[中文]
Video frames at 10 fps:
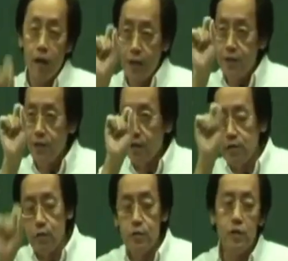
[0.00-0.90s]
啊，蓝色
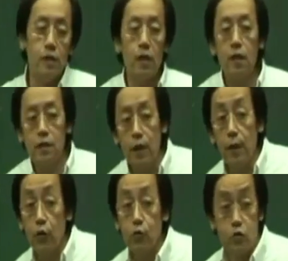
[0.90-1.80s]
点，这都是
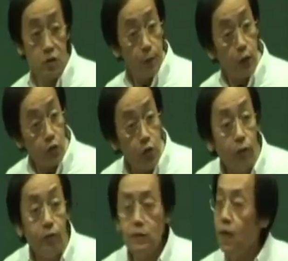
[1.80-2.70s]
代表肚子里面有
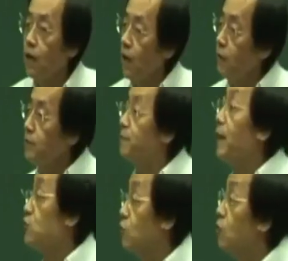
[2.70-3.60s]
虫。还有我们的
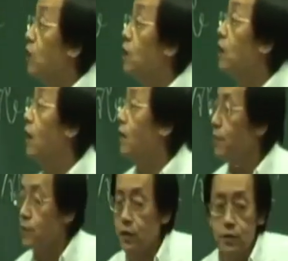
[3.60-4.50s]
百虫窝，啊，
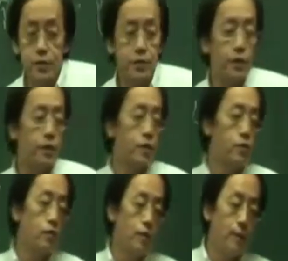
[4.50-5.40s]
我们的那个
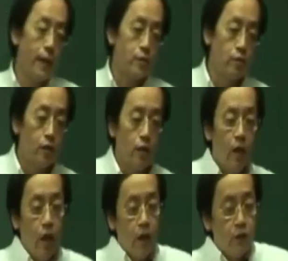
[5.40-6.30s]
针灸里面的百虫窝，
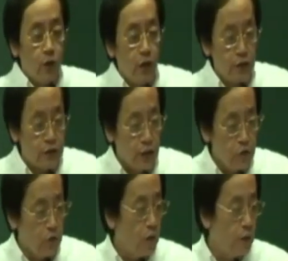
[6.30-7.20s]
都可以
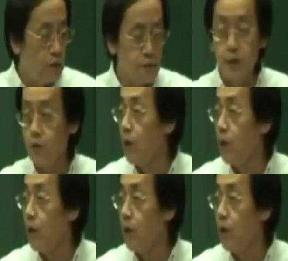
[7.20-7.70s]
协助我们